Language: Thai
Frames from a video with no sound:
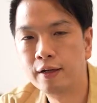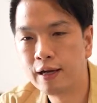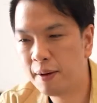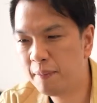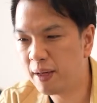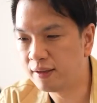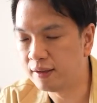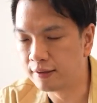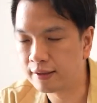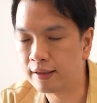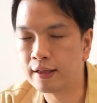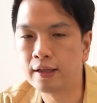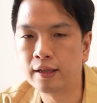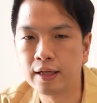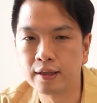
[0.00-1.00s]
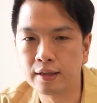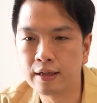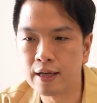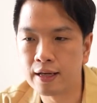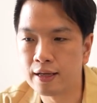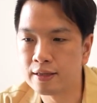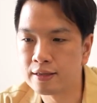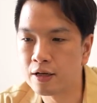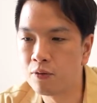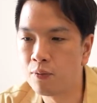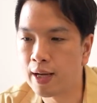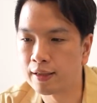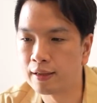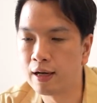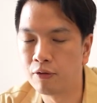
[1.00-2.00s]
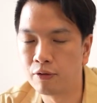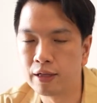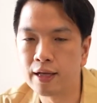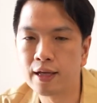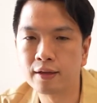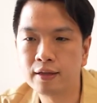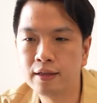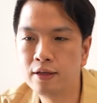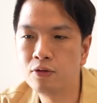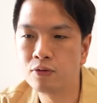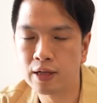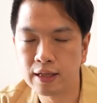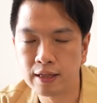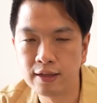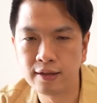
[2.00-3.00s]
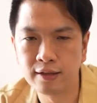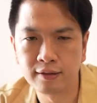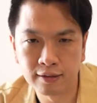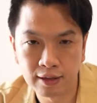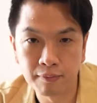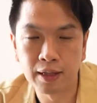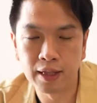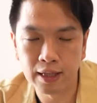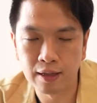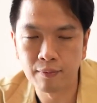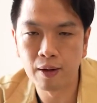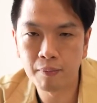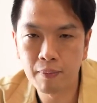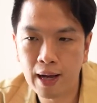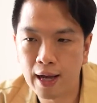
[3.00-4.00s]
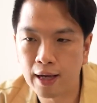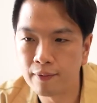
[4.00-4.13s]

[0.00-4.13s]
นั่นหมายถึงเศรษฐกิจในจังหวัดเหล่านี้ที่อยู่ใน EEC มันดีมาก